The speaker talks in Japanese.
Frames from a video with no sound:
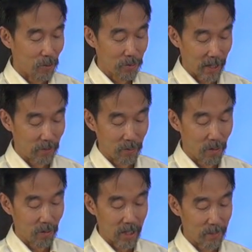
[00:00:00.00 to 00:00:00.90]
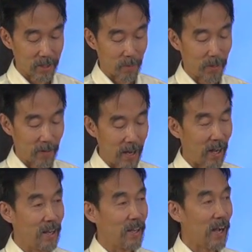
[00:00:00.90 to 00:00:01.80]
告白を神様
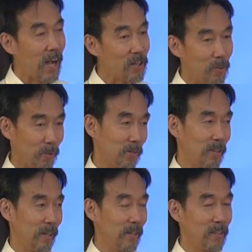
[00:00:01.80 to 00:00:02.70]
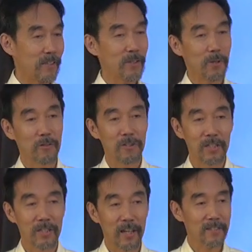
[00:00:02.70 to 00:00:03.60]
は愛を持ってイエス様の
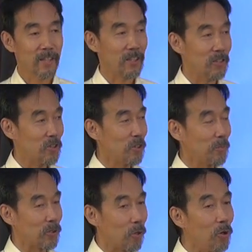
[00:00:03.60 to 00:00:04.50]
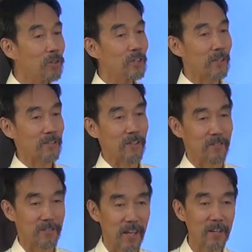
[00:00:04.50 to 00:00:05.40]
に流されて死を持って覆ってくだ
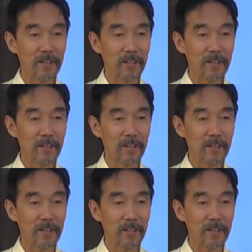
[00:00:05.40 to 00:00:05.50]
さる